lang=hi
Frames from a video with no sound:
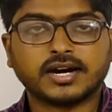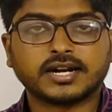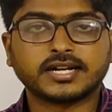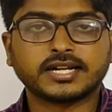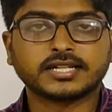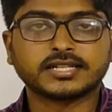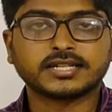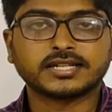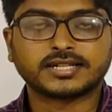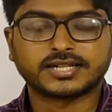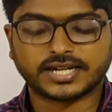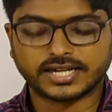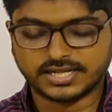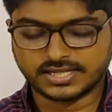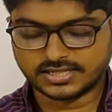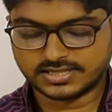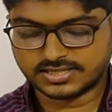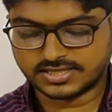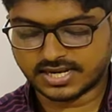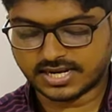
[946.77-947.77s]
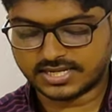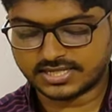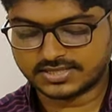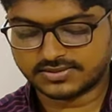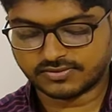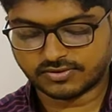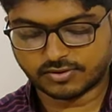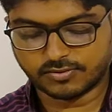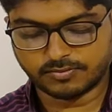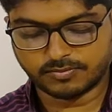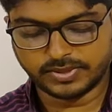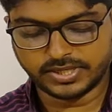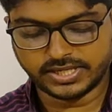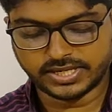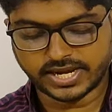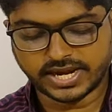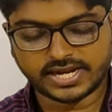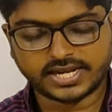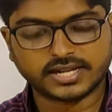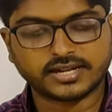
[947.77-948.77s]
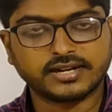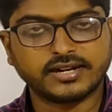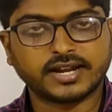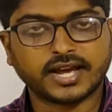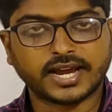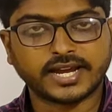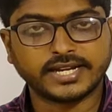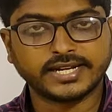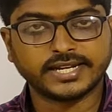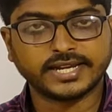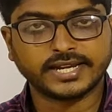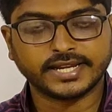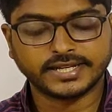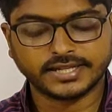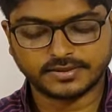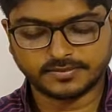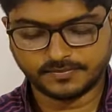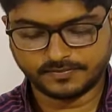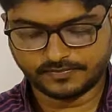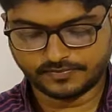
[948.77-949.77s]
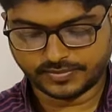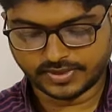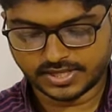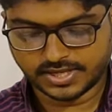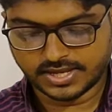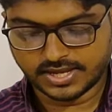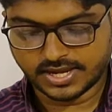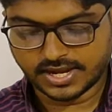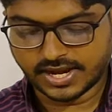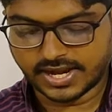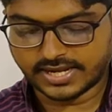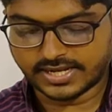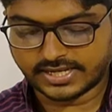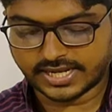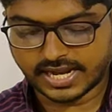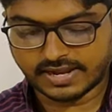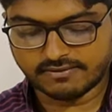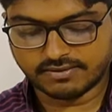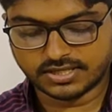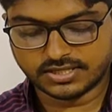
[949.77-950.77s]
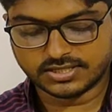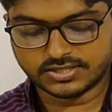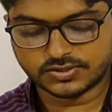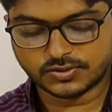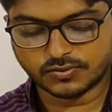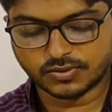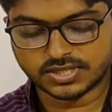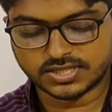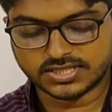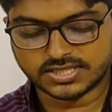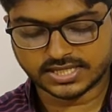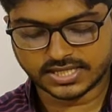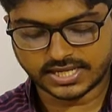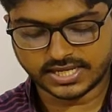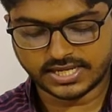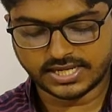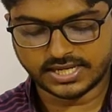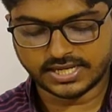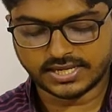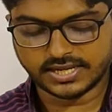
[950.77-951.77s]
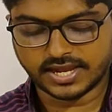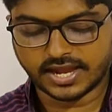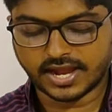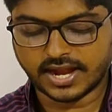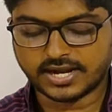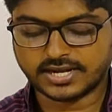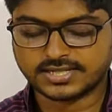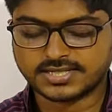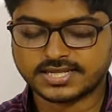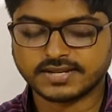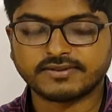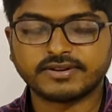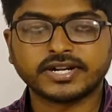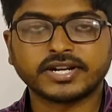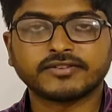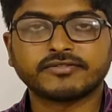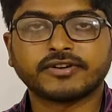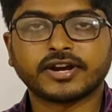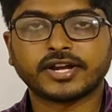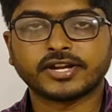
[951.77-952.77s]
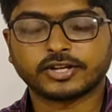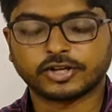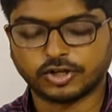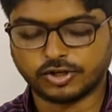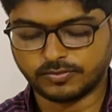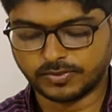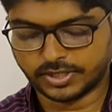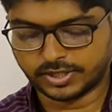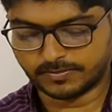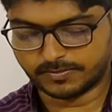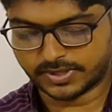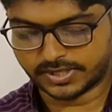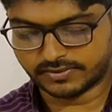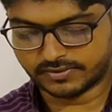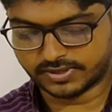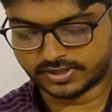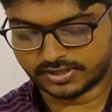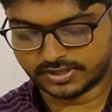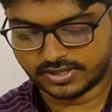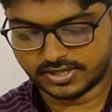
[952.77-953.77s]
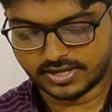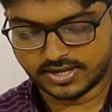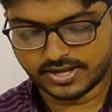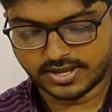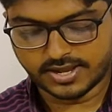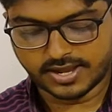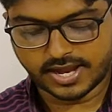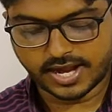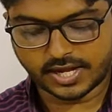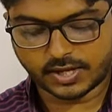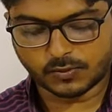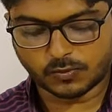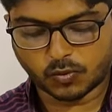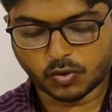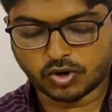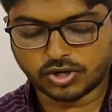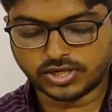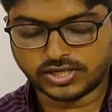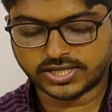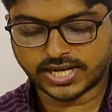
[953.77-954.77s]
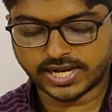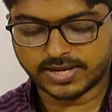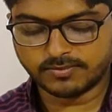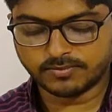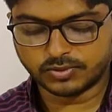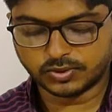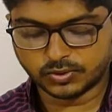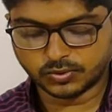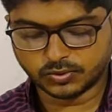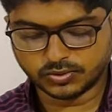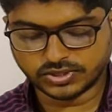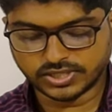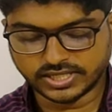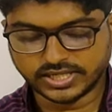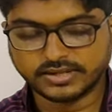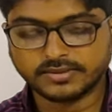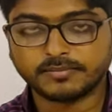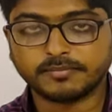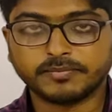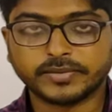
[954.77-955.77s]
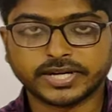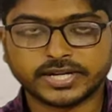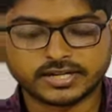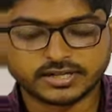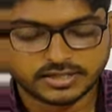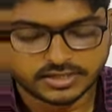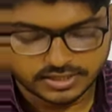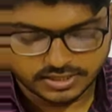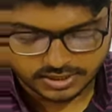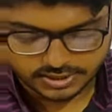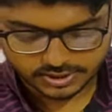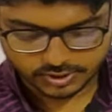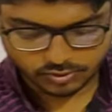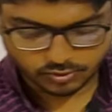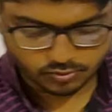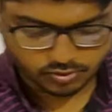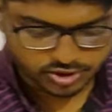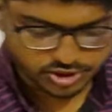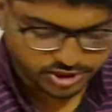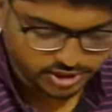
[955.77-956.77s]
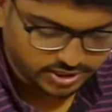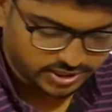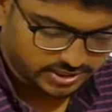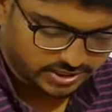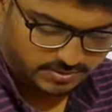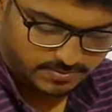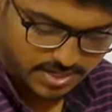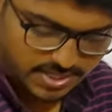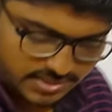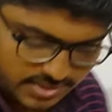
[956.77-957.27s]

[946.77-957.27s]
Another train starts from B at 9 am and travels towards A at 75 किलोमीटर पर आवर एट वॉट टाइम डू दे मीट देखो क्वेश्चन एकदम